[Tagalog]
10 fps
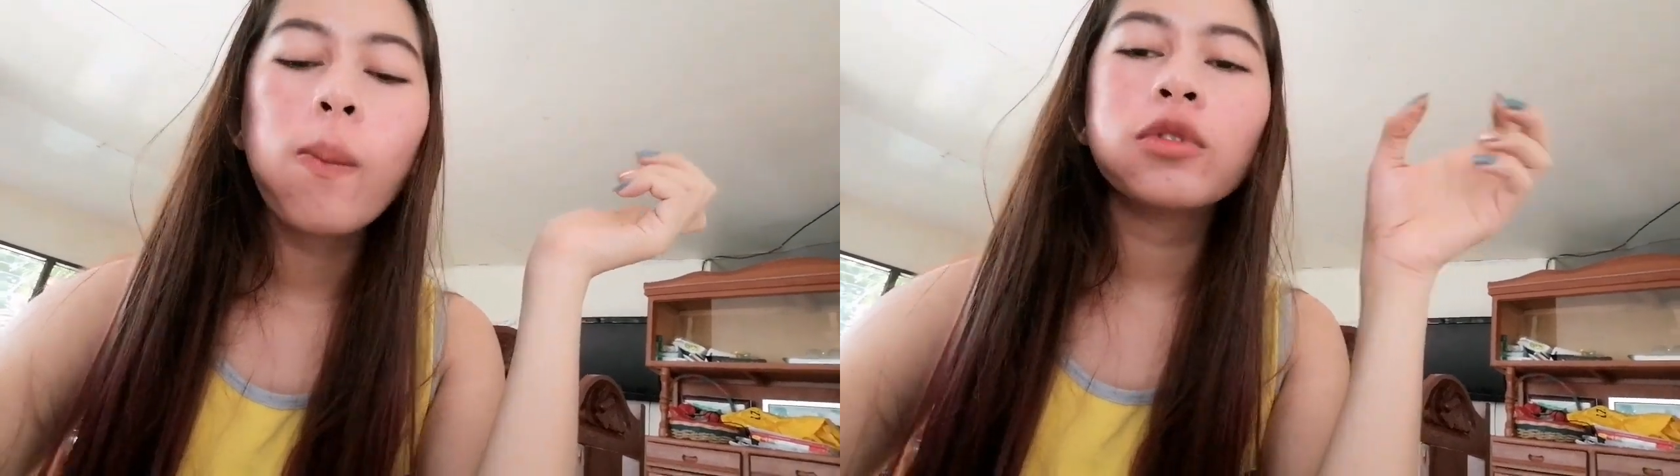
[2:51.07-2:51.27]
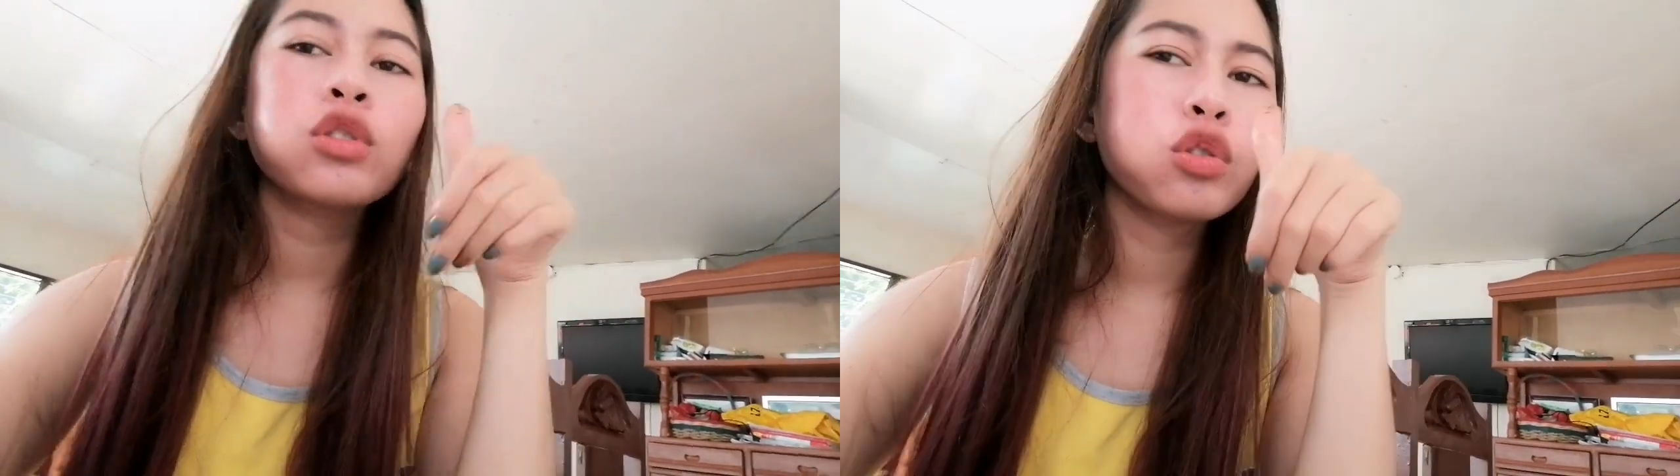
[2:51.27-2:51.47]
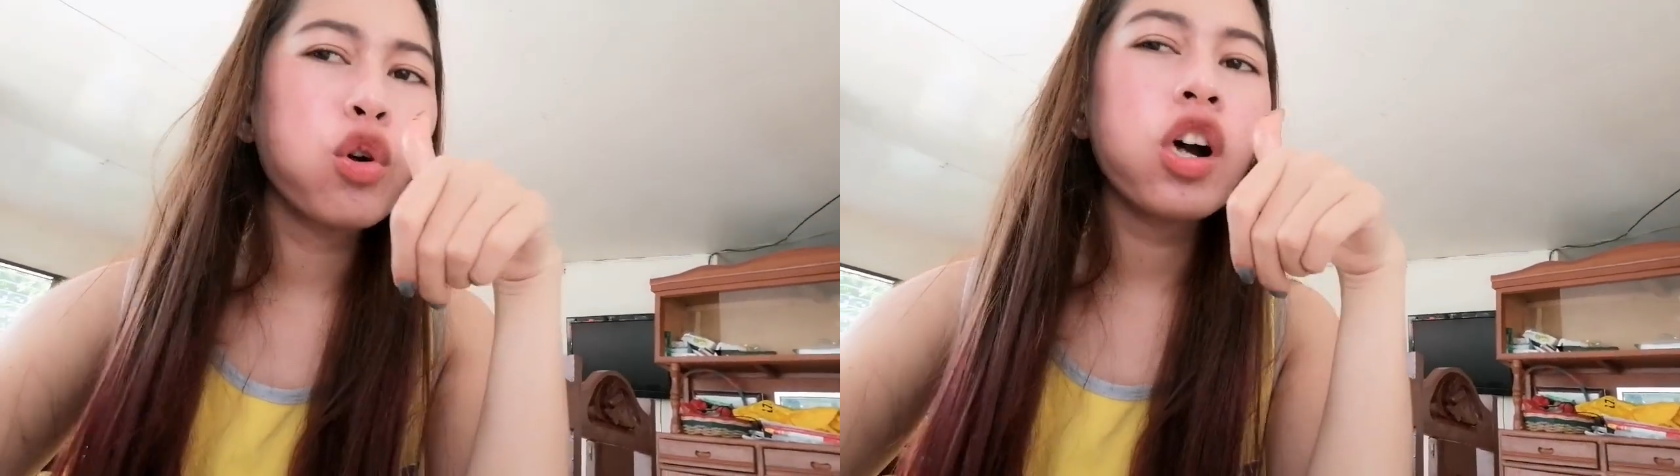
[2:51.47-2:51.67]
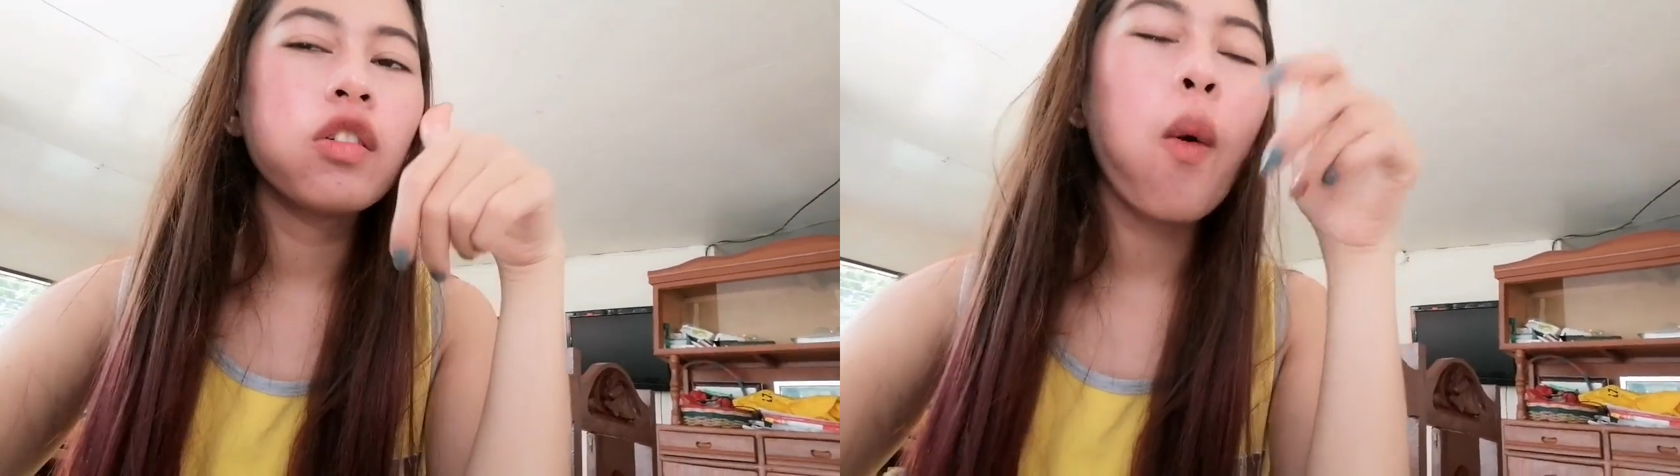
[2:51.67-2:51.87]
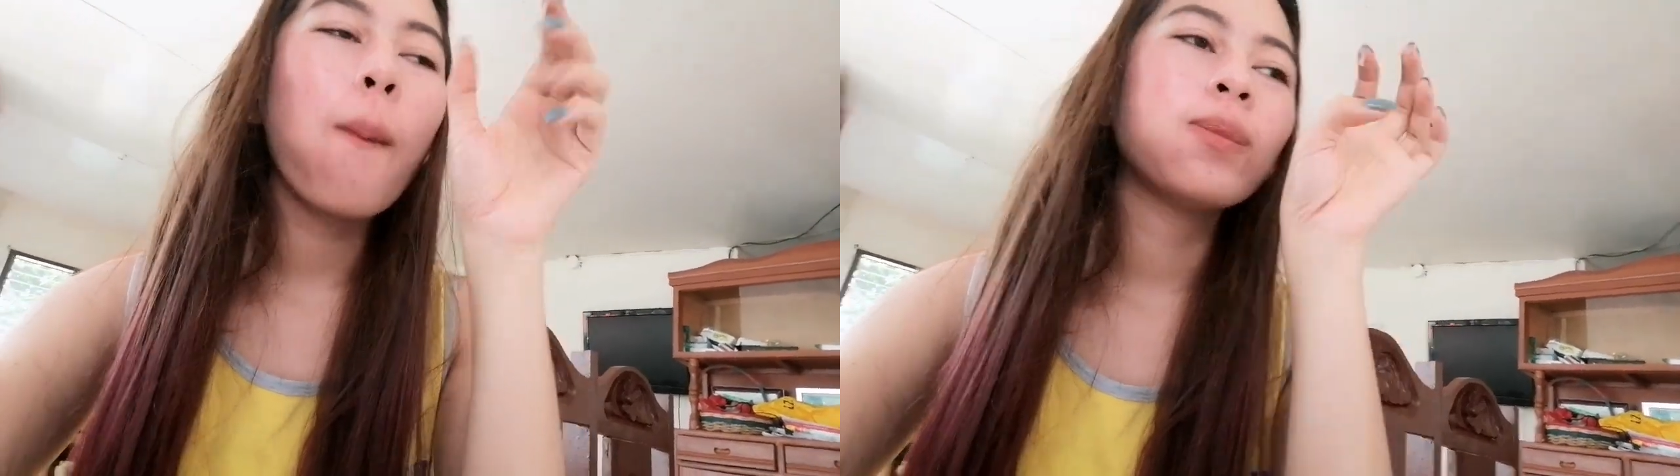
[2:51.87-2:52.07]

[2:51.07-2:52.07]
It's good.